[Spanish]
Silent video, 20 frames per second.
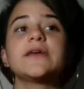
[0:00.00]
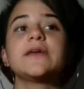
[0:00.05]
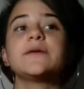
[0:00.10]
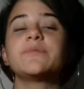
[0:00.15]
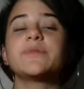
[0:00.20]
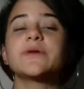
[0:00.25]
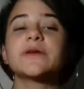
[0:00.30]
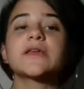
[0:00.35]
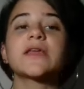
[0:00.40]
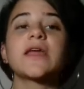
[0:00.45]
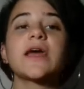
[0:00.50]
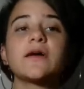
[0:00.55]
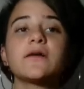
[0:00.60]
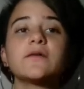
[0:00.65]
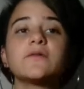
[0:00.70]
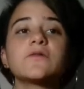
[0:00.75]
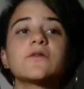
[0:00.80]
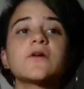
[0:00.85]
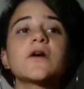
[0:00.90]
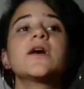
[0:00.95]
y
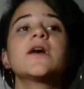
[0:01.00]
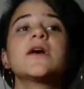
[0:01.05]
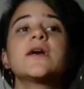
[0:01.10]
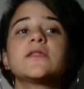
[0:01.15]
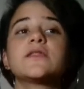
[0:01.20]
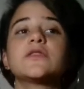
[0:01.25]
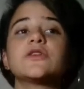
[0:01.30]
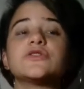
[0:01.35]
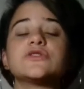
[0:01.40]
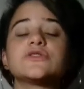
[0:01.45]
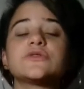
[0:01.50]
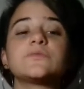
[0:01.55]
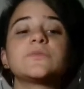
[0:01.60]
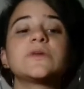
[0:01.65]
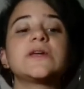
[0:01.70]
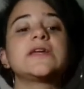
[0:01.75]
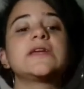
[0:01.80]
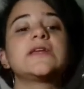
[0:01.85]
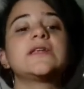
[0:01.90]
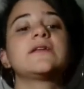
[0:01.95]
Pigneur
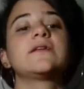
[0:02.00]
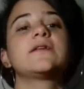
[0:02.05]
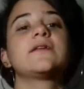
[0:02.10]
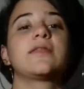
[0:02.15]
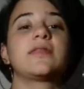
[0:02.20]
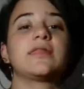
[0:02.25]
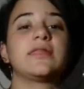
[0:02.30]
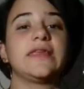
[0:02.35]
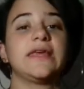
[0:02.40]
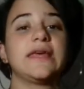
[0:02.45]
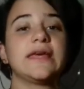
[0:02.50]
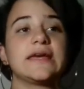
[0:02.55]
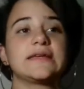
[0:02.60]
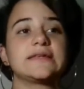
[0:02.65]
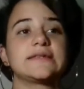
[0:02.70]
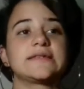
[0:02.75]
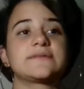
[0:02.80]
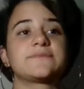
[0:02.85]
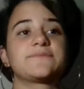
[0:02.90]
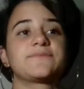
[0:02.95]

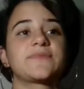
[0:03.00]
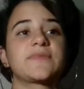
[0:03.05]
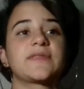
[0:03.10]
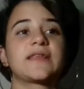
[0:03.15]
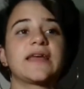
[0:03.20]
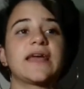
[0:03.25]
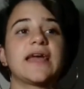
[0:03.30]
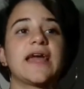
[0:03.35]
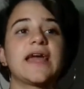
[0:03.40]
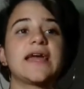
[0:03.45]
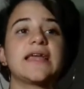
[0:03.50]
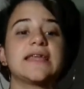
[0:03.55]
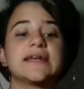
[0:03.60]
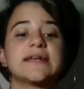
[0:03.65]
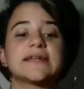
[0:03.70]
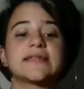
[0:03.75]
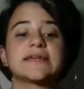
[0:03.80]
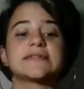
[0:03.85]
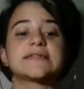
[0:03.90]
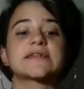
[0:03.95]
2010. En
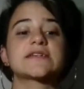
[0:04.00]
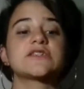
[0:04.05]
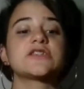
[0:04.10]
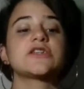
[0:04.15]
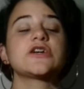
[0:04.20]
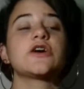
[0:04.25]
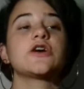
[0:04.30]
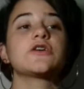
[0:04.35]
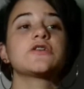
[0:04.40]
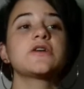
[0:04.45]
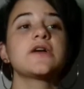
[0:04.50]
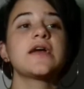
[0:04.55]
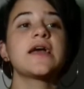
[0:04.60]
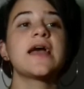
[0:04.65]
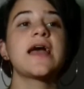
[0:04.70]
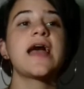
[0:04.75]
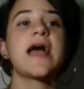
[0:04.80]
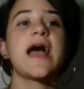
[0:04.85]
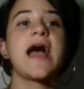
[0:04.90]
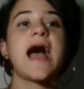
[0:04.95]
esta sección
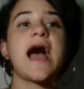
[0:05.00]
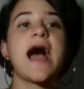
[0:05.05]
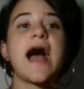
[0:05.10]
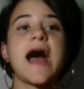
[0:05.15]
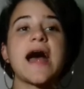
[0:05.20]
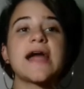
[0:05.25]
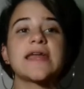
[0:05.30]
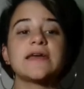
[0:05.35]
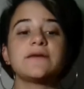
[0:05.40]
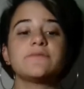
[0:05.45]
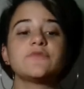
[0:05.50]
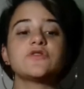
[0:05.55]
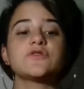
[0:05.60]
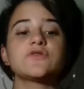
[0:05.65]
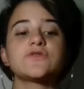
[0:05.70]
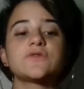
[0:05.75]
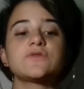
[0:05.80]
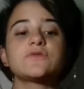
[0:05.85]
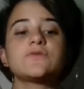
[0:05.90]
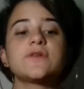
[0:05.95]

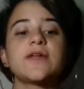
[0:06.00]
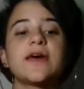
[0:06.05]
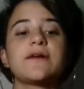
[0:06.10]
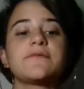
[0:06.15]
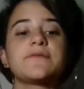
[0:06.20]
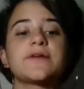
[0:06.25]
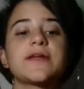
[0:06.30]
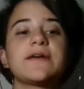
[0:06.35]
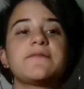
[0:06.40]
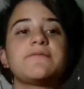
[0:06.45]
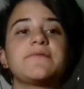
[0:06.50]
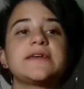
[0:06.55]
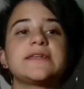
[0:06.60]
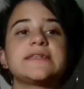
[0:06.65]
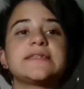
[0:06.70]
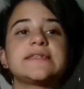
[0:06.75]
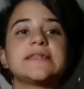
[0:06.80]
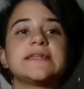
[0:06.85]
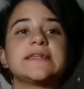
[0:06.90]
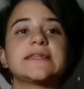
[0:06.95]
haremos una breve
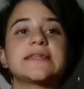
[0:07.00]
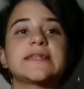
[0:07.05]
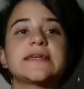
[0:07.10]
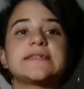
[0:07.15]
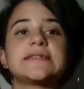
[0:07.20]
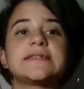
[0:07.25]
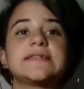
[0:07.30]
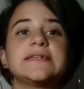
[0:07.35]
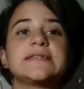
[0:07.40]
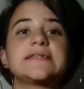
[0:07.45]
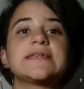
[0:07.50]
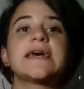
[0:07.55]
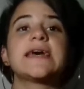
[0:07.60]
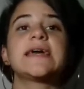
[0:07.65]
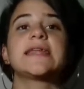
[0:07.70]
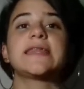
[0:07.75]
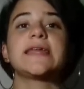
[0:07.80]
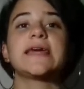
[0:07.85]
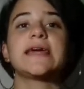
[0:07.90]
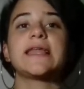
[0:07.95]
síntesis
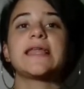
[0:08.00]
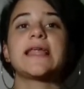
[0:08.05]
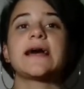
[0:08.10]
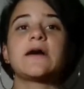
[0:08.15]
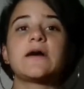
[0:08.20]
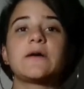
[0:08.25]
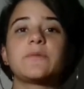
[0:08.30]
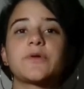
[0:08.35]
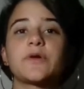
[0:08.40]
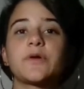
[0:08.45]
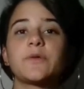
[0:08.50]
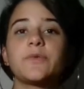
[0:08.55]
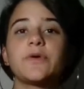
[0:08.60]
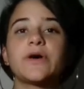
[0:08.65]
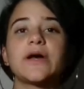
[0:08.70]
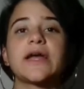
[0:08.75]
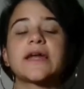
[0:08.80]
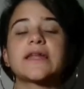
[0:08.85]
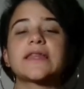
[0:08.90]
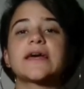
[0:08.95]
de la
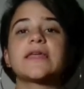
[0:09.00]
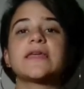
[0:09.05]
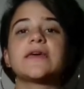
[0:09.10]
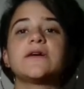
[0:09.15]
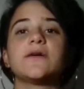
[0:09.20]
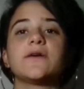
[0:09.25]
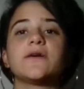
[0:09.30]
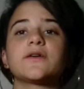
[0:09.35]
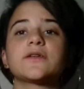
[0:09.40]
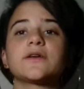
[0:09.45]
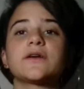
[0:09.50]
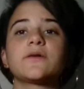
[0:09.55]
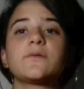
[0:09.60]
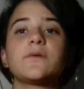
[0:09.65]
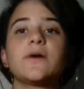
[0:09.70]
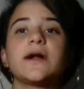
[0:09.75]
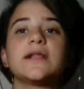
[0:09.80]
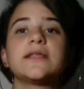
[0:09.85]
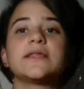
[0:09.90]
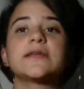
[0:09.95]
propuesta de
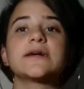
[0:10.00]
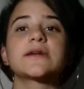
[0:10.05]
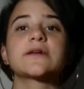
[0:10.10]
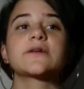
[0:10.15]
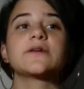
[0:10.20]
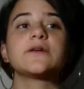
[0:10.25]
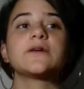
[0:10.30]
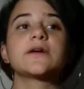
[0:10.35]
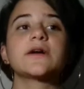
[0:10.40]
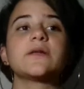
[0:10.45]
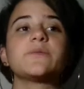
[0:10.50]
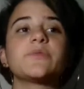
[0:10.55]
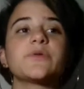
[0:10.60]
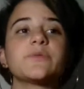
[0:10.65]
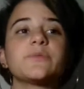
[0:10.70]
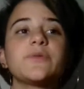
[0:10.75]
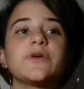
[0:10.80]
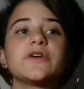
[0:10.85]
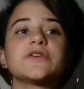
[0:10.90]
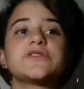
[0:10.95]
Osterwalder con el
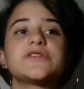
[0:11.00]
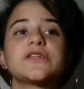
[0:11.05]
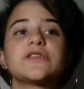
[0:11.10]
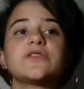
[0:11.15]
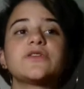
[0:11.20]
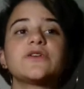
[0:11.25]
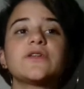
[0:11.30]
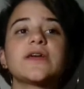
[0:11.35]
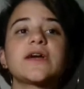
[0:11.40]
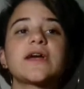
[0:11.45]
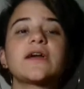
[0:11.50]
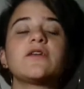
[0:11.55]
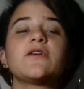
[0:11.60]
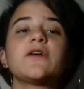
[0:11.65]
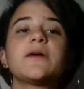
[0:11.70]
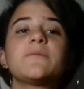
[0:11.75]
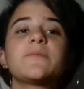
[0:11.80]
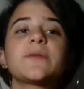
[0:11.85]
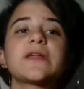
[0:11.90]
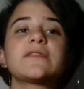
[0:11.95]
propósito de que
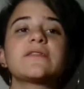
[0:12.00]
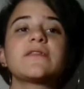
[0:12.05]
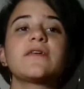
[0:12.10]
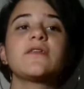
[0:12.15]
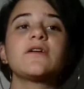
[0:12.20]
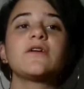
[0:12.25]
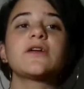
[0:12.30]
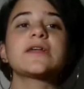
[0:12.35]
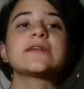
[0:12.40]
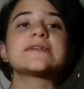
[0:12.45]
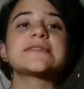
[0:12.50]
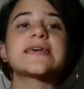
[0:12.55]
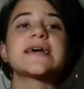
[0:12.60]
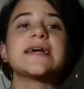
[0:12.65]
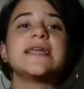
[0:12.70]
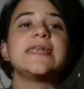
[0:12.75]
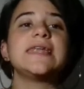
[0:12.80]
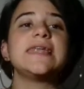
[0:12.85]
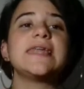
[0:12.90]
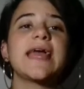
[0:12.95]
los emprendedores
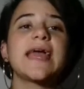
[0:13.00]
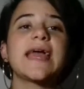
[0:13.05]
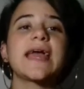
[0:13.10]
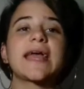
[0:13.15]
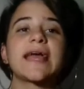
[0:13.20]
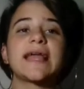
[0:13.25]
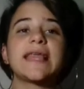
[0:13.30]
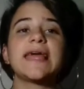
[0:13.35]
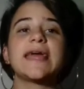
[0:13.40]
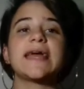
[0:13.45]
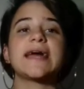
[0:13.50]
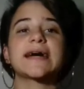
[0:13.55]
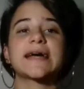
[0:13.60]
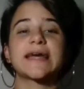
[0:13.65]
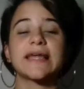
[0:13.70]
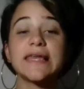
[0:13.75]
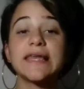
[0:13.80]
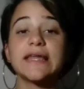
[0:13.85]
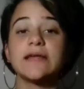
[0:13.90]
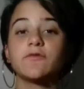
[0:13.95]
que
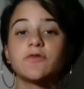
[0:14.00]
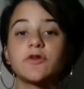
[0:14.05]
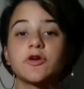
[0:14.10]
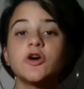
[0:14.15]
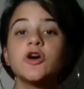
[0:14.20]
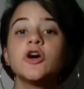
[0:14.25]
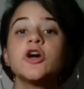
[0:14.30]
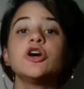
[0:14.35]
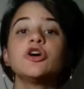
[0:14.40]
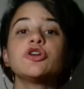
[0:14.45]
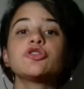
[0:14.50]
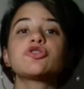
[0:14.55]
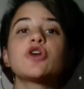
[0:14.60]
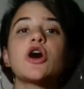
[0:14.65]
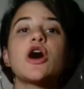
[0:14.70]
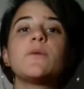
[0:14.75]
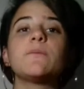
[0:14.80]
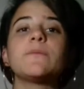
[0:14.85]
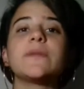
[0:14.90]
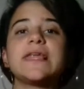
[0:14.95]
lean el libro
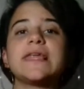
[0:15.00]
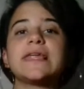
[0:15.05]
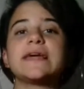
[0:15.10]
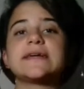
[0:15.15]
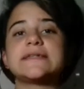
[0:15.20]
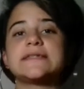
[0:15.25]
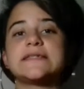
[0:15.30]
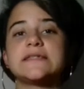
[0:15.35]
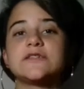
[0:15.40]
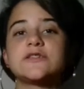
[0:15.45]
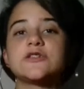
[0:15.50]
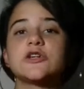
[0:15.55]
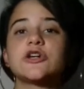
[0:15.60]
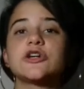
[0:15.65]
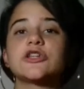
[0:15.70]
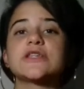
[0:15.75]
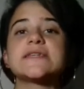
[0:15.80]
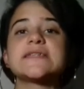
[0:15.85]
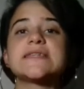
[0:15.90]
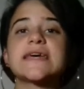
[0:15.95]
tomen la
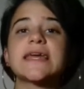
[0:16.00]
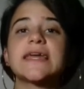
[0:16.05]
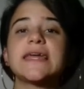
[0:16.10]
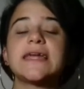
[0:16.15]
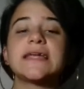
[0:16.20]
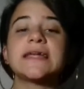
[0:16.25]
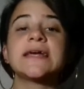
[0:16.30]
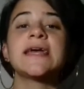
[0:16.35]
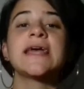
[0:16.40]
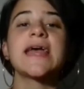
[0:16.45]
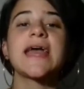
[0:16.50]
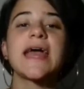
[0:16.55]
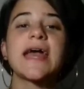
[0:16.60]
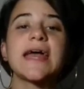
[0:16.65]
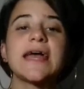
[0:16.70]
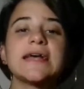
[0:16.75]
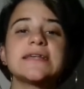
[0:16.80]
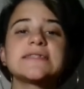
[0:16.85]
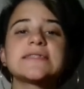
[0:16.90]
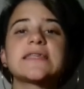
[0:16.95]
decisión de seguir
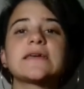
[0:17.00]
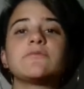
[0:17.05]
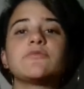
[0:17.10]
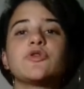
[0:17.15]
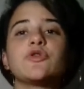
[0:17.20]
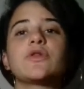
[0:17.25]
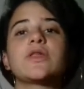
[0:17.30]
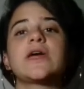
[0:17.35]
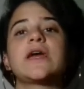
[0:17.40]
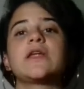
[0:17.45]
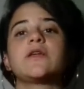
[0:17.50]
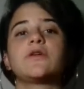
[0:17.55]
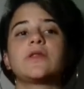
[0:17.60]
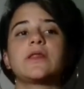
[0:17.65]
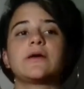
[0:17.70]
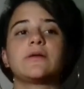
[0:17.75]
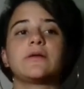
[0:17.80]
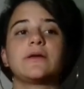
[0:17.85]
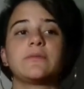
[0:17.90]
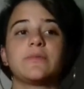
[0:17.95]
este modelo
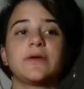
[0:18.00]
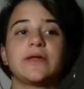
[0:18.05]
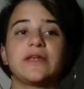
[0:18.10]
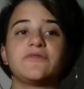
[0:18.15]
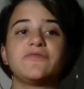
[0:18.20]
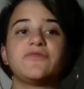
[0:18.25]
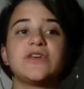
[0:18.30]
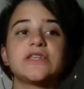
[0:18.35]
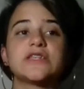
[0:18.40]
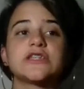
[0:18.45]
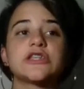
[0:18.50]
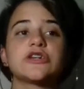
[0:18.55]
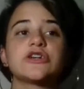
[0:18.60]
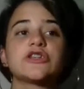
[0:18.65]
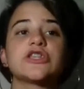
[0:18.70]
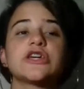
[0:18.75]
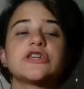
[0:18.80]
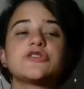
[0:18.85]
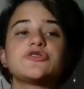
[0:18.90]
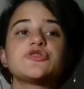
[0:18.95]
de, en
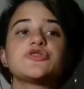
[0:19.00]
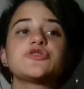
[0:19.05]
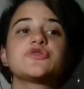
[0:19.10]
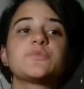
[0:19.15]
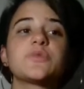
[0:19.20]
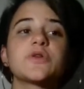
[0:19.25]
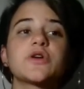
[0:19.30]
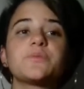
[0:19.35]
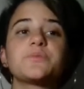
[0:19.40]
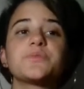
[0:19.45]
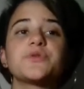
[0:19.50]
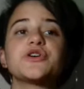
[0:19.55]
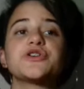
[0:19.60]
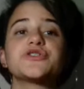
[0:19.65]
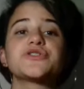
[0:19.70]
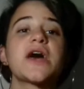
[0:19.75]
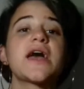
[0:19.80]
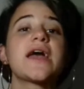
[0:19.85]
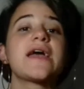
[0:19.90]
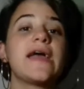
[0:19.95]
beneficio de sus
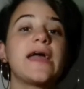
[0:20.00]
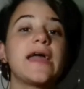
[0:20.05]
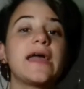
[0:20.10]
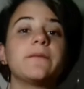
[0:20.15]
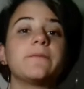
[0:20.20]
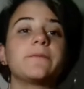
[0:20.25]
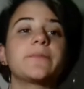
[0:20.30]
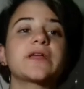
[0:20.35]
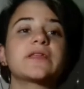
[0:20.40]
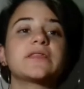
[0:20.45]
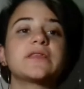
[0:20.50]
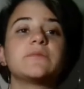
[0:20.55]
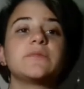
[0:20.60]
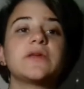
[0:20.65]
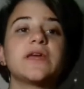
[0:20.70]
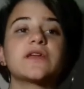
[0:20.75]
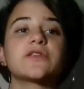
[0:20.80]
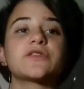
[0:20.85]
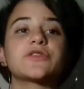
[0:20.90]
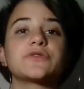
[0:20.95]
propios
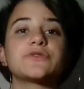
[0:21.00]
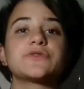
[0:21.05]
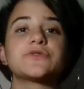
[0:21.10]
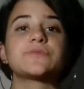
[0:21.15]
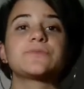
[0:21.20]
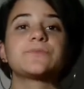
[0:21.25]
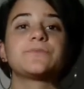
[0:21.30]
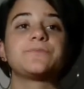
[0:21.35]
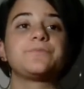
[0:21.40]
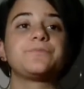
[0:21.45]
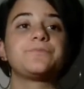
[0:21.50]
emprendimientos.